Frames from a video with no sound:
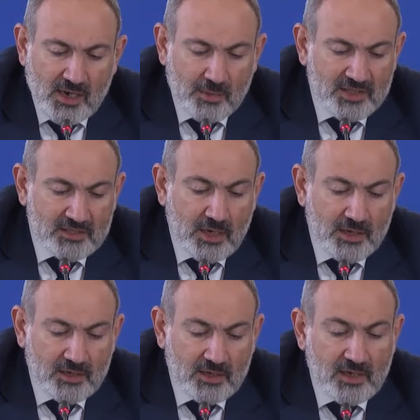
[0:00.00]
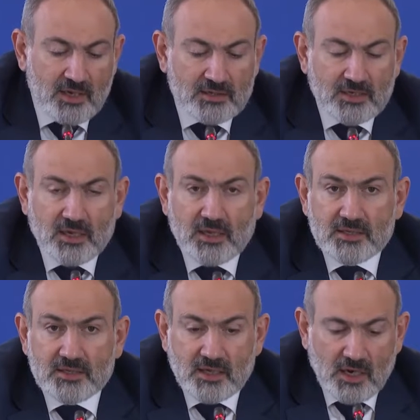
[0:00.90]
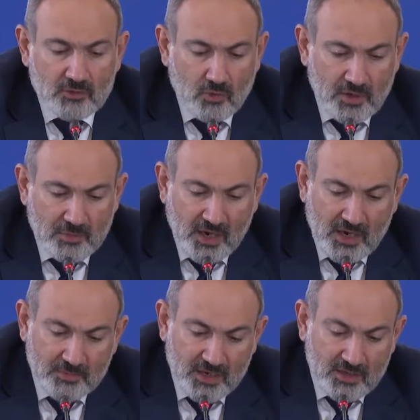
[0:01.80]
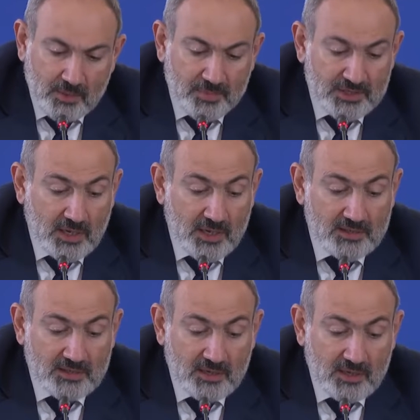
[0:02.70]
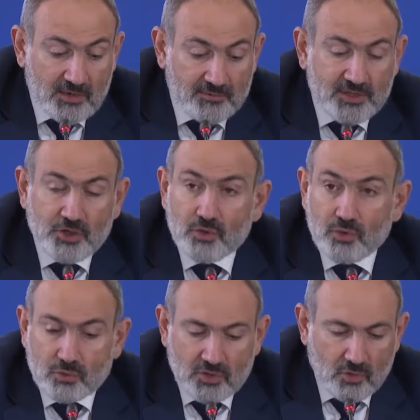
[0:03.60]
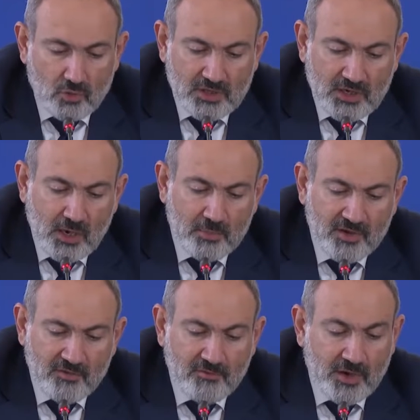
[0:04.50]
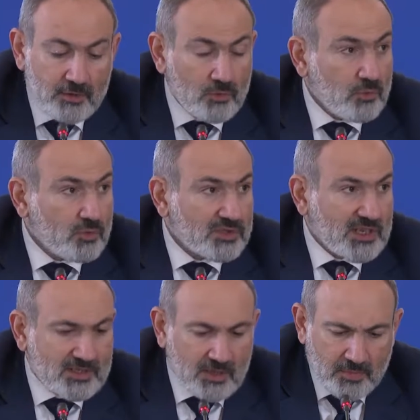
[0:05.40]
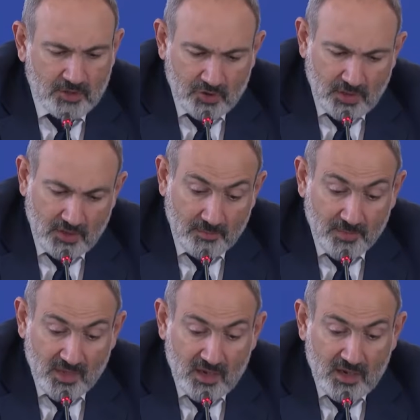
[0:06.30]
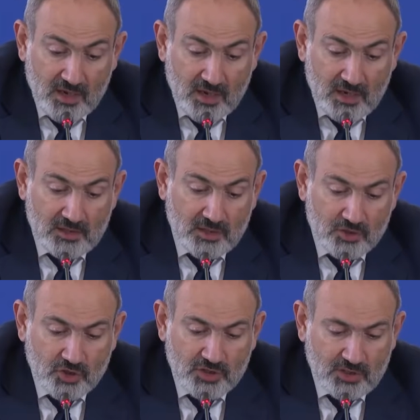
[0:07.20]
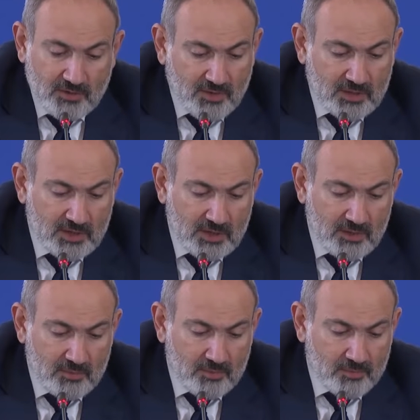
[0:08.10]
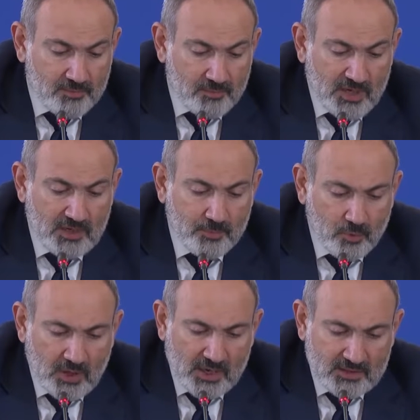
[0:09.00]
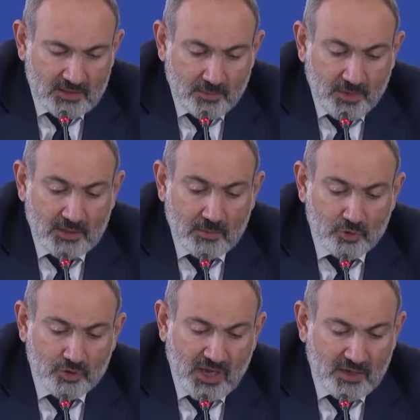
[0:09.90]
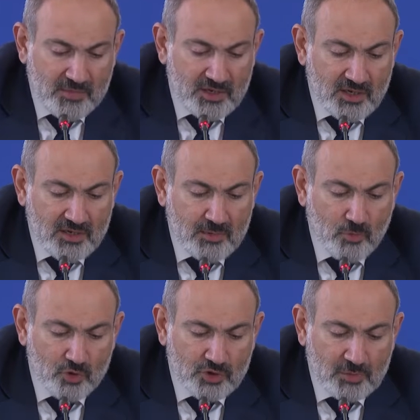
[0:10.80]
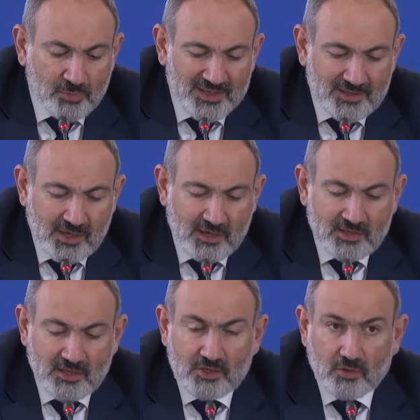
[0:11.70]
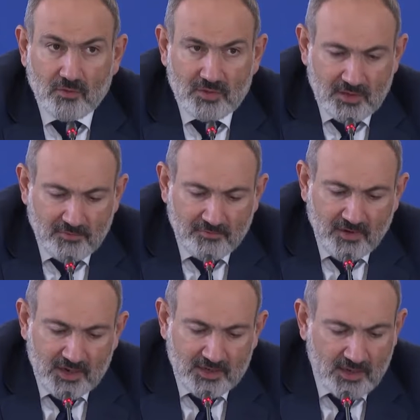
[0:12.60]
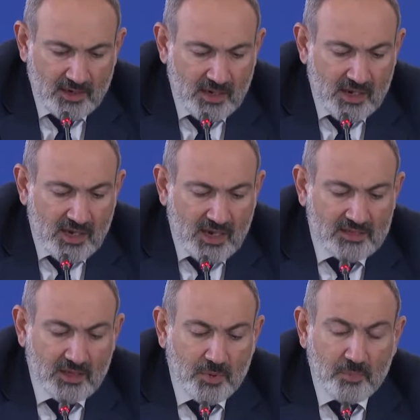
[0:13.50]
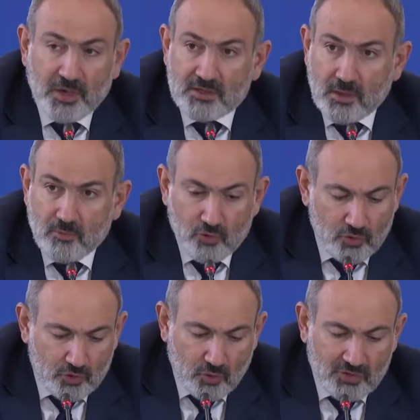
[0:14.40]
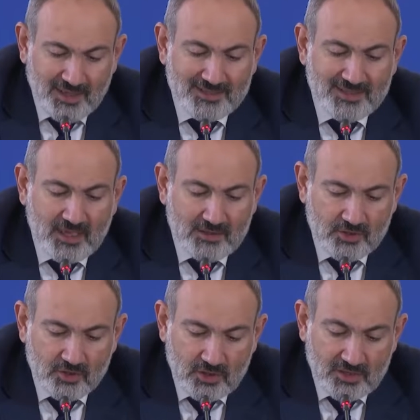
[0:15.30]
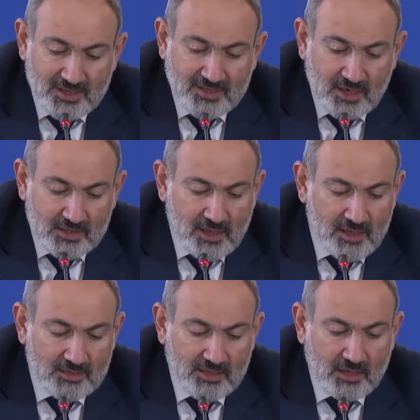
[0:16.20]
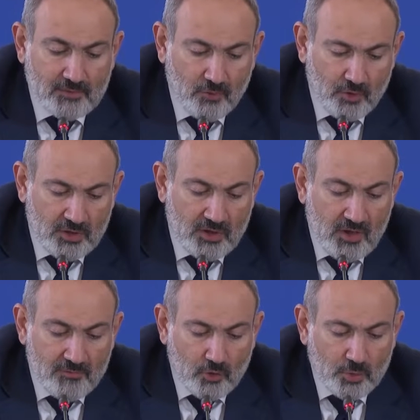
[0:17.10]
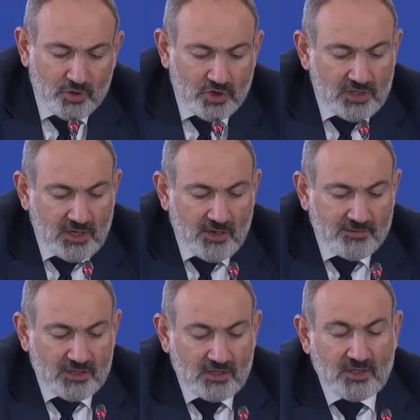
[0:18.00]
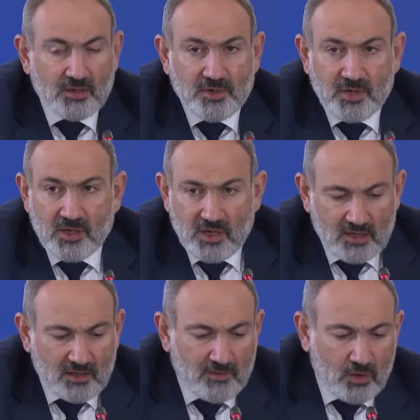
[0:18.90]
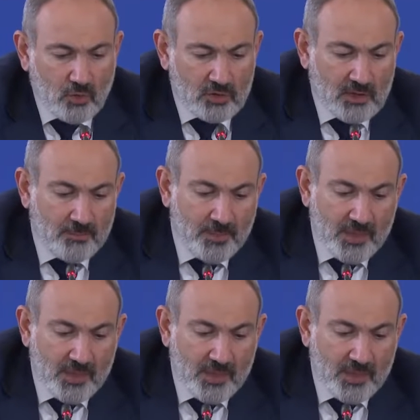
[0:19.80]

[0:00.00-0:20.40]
комментарий, согласно которым Армения пытается втянуть ОДКБ в войну с Азербайджаном. Это чистой воды манипуляция, потому что Армения не может быть заинтересована в войне хотя бы потому, что достаточно настрадалась от войн, в том числе в сентябре этого года.